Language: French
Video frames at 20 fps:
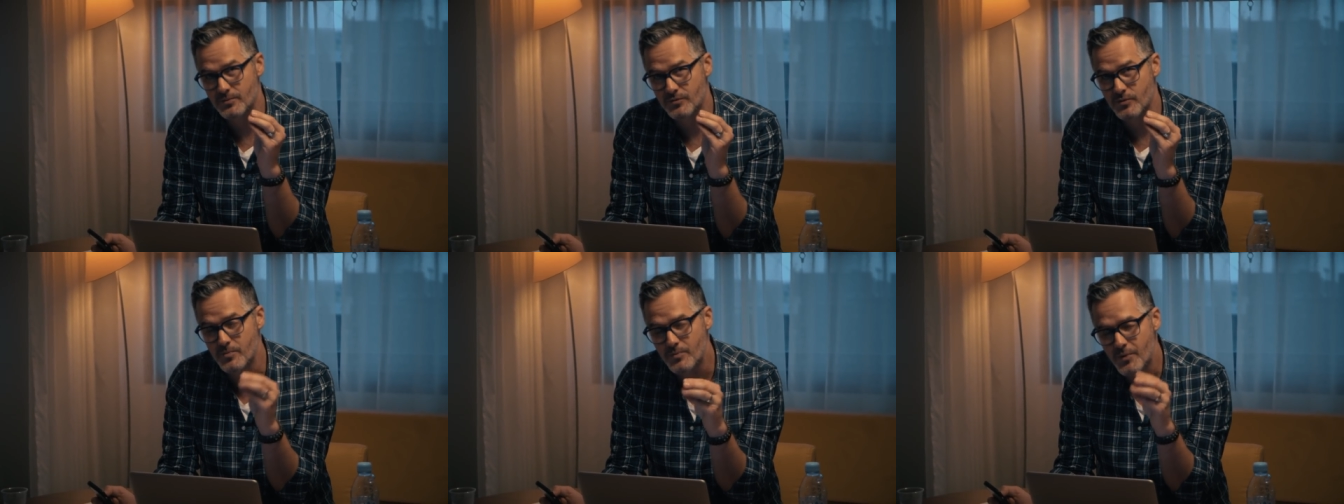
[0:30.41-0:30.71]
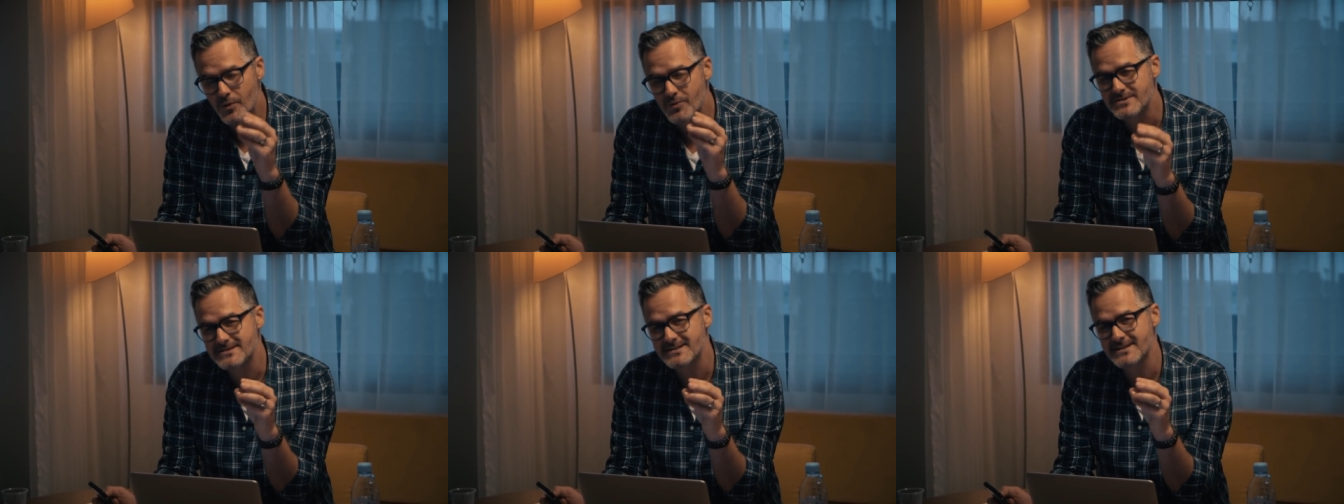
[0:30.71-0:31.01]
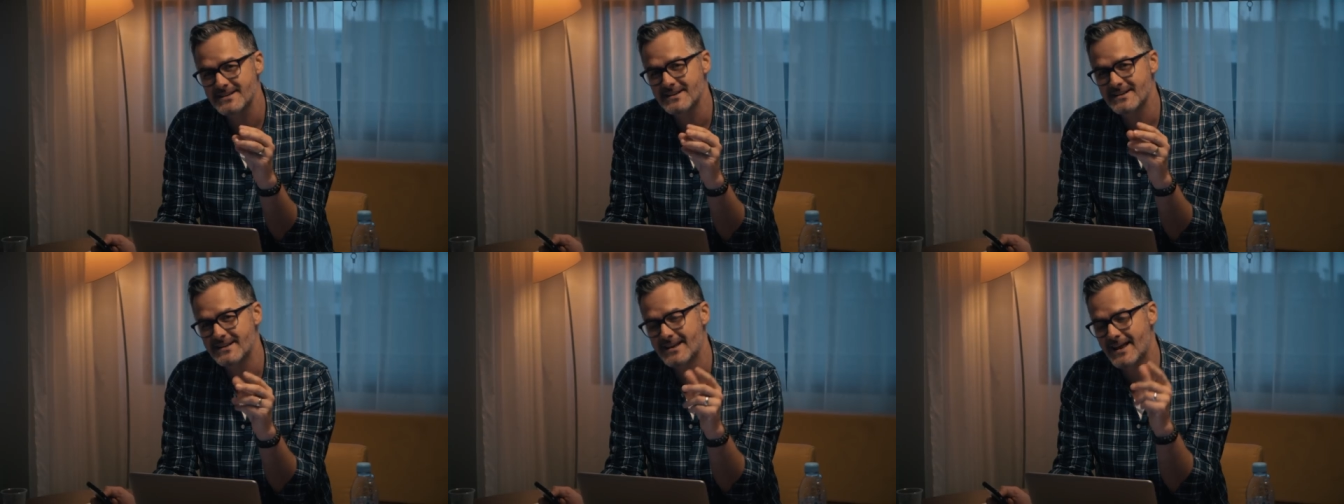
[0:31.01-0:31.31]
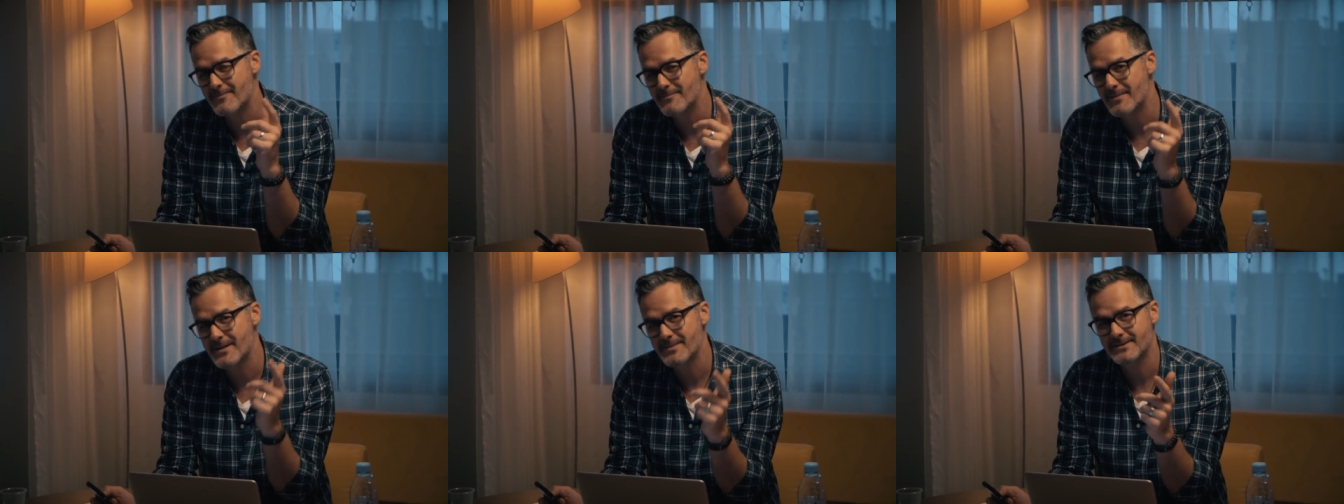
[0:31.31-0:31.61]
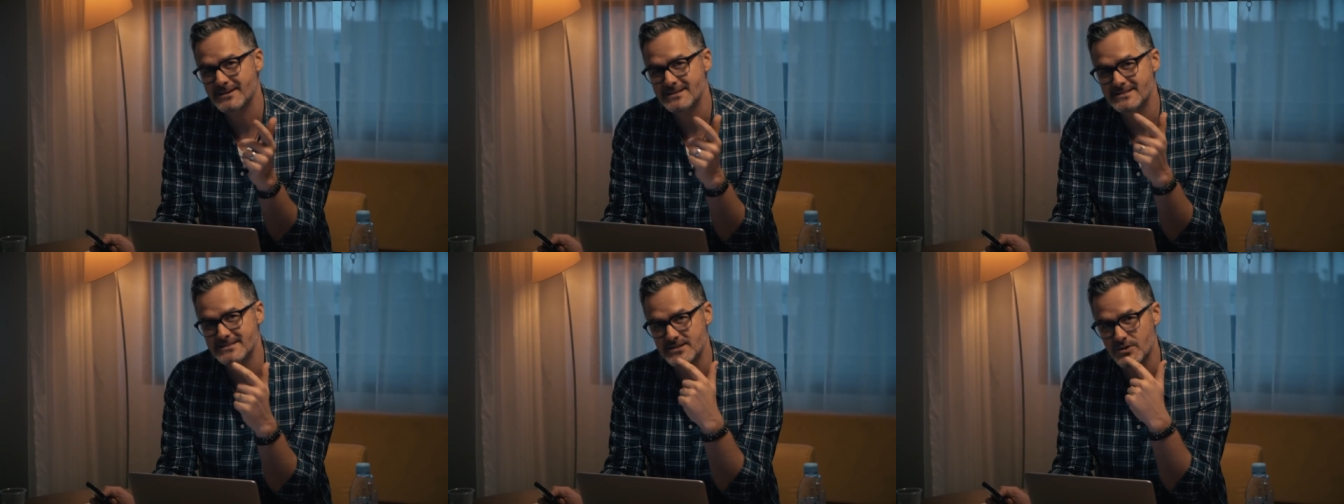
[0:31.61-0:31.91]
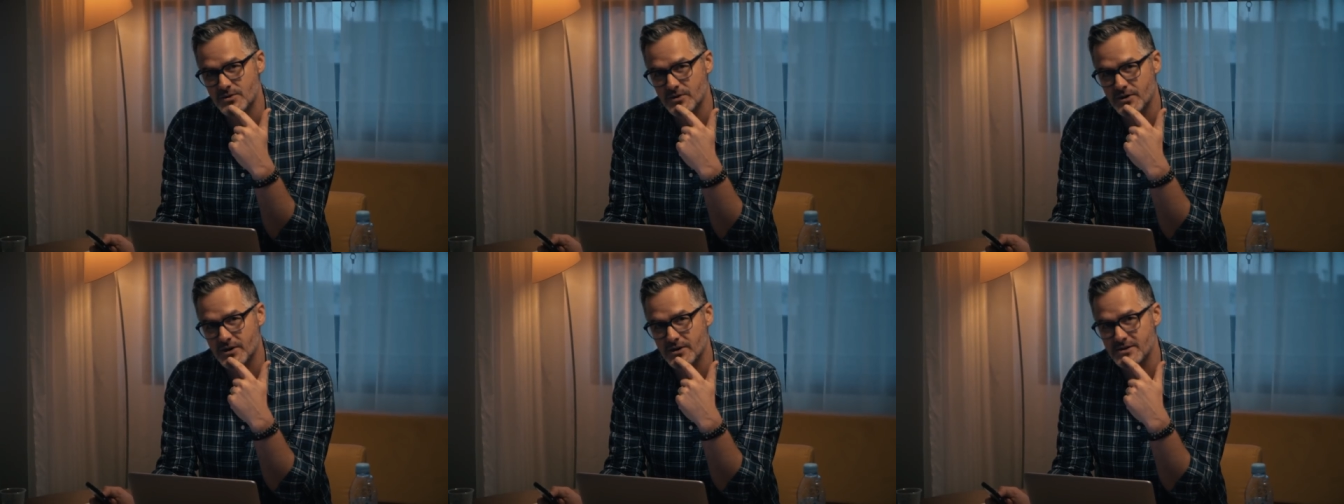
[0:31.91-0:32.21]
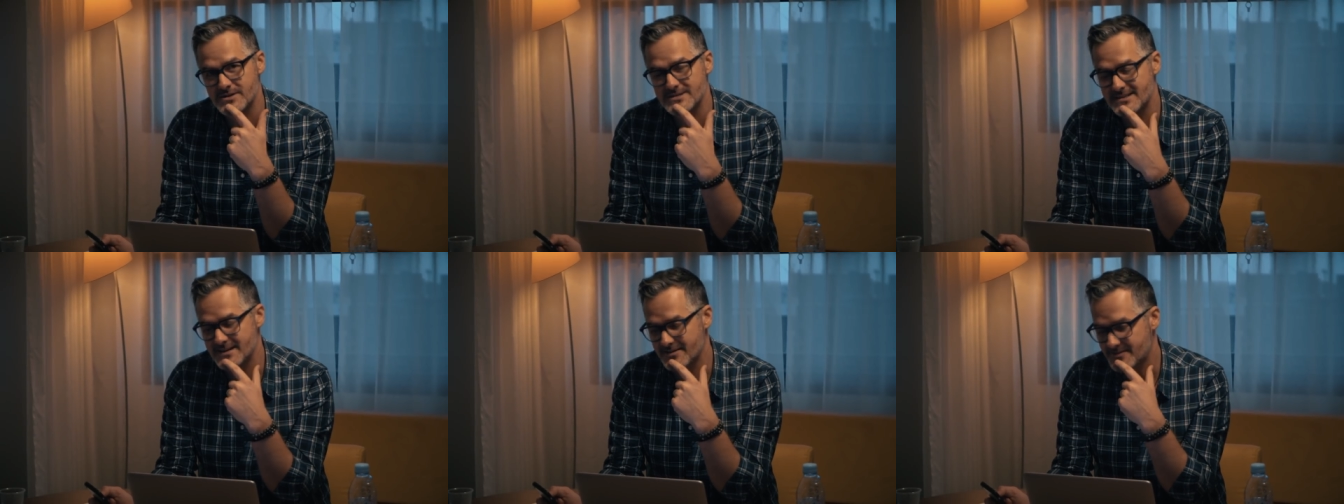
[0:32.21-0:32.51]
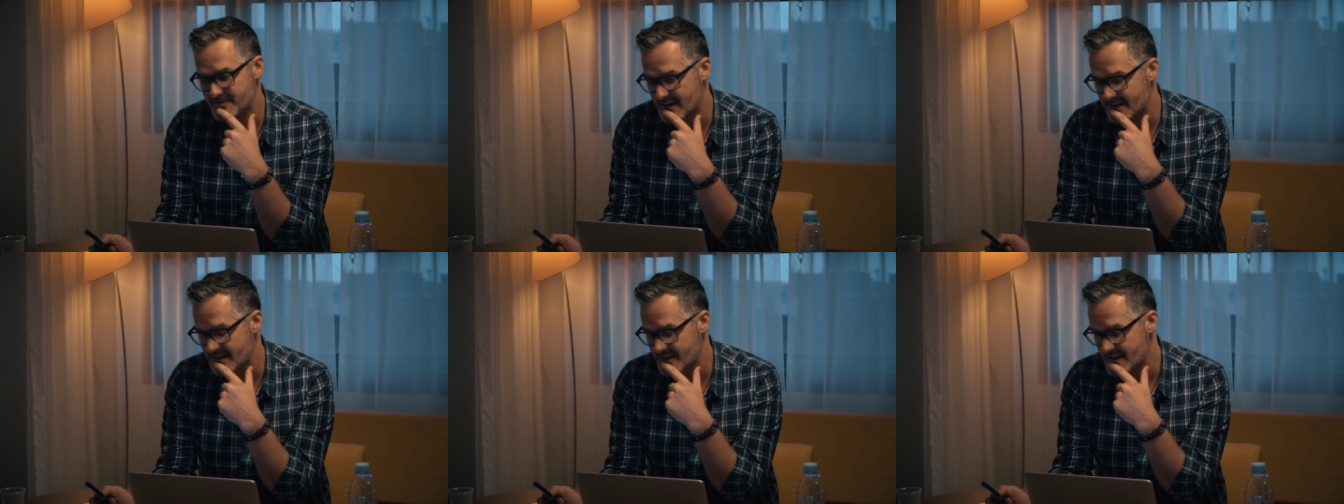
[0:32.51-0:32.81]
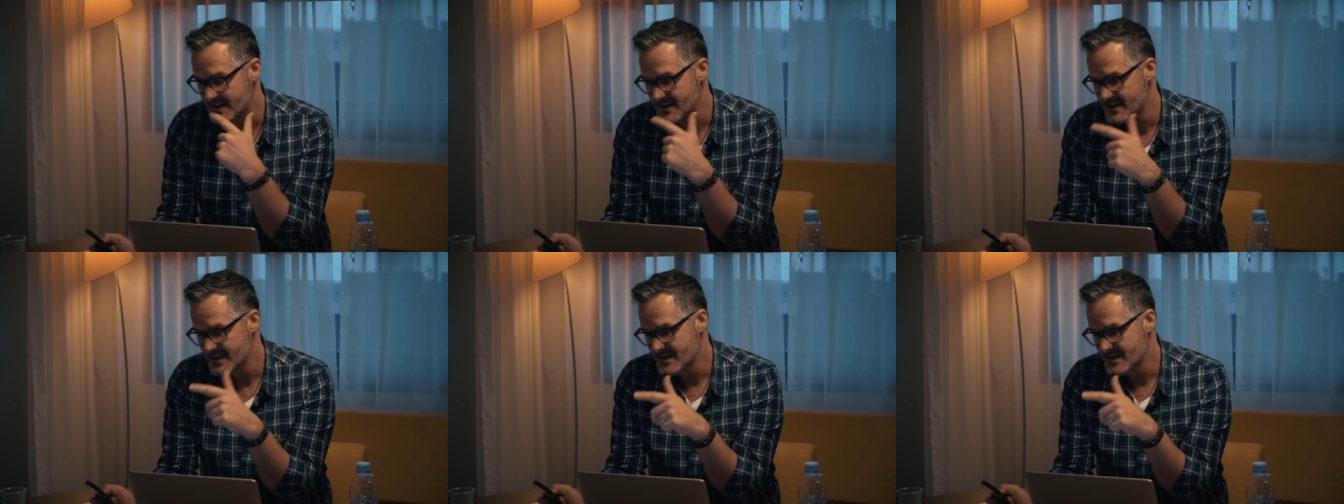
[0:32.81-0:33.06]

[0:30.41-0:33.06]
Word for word: vous posez la même question que Stéphane.